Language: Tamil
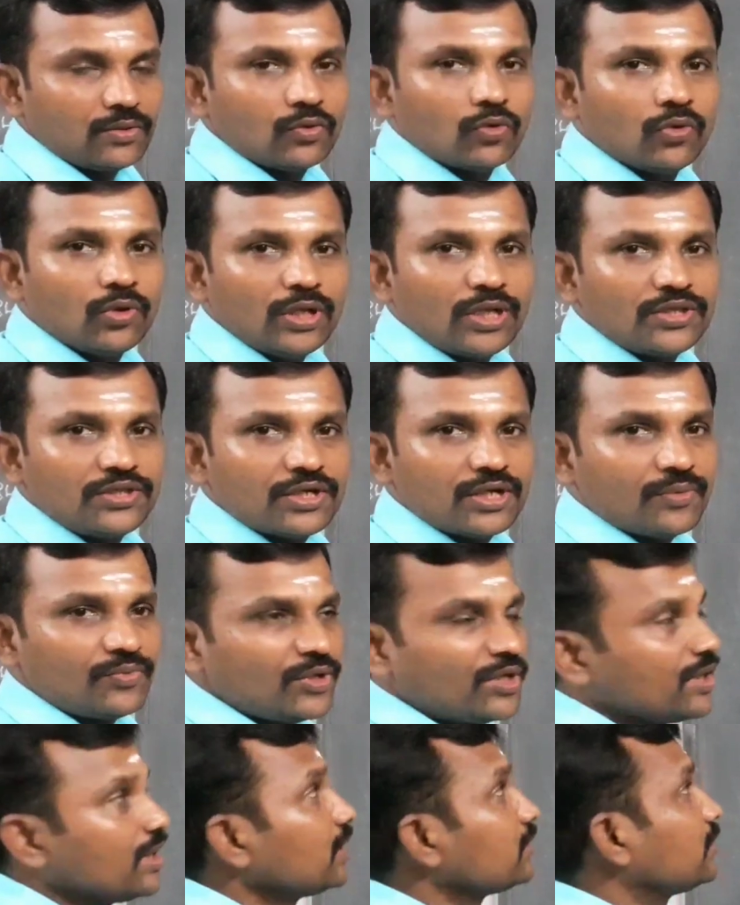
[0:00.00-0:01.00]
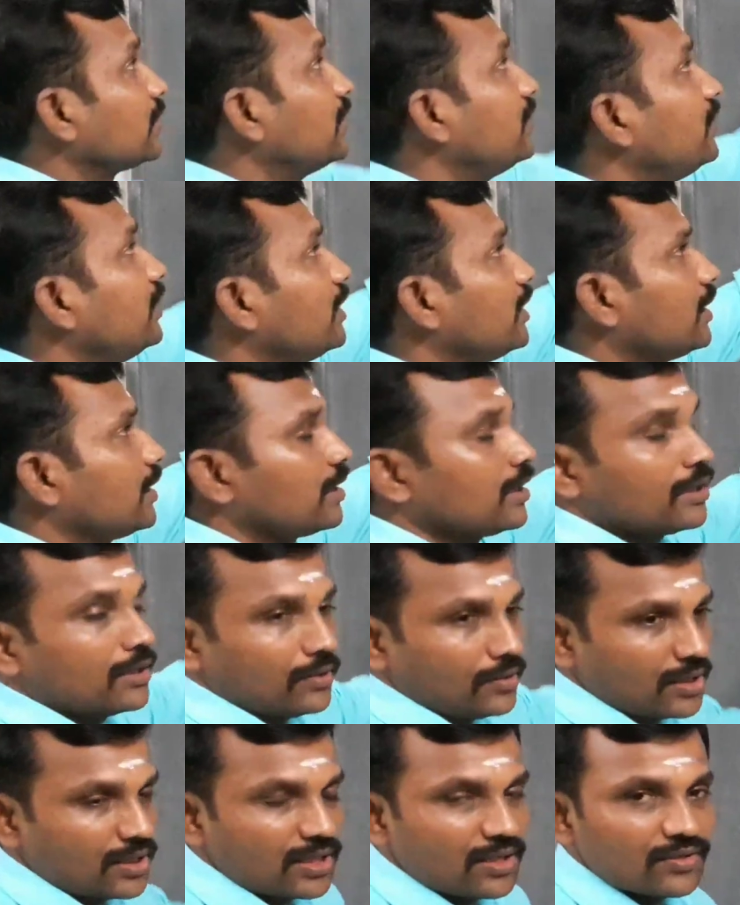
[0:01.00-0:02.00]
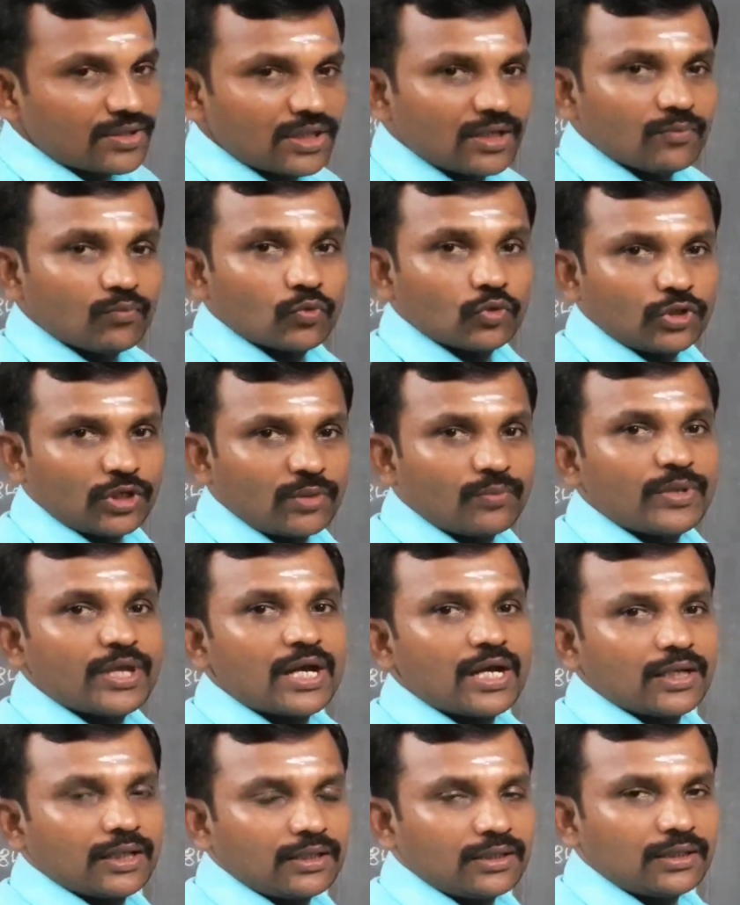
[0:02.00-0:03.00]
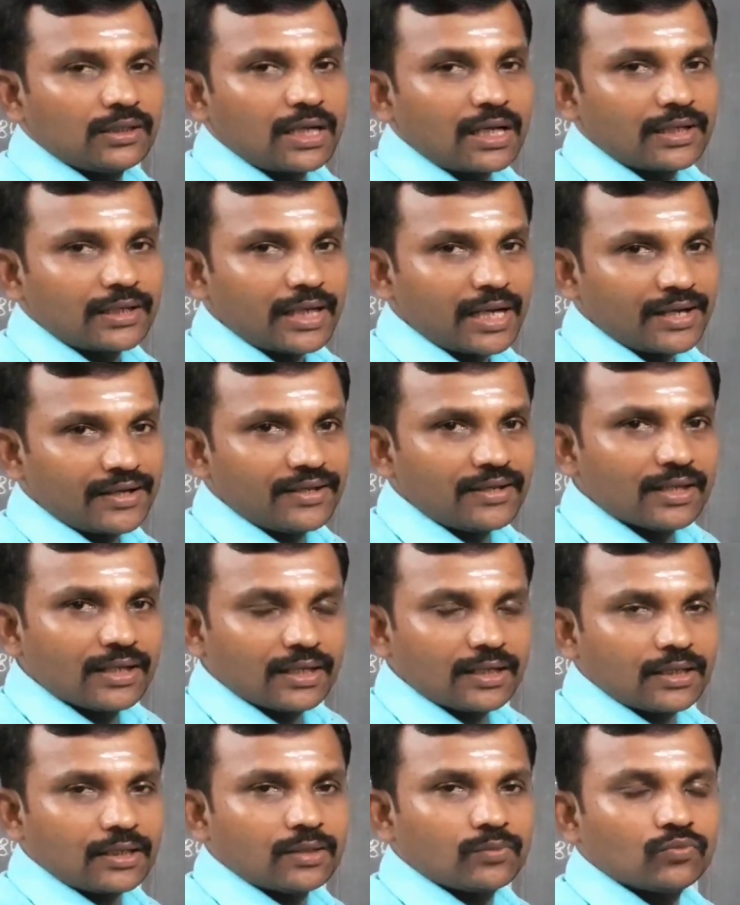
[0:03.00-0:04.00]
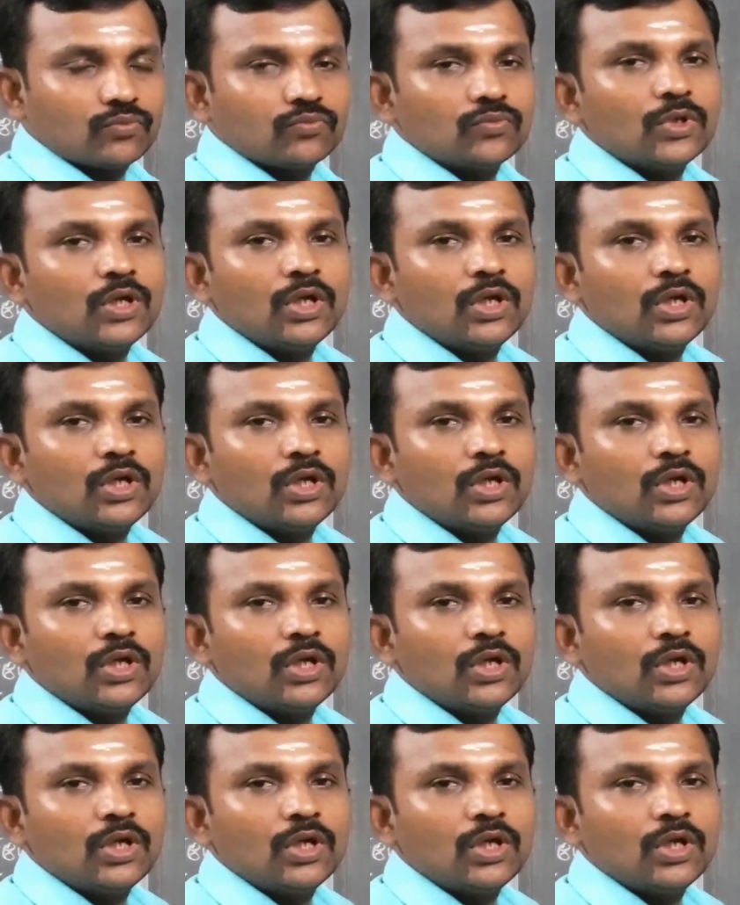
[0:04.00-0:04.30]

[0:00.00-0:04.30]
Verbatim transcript: நூல் எது அப்படின்னா தண்டி அலங்காரம் அதாவது முதன்மையானது அணி இலக்கணம்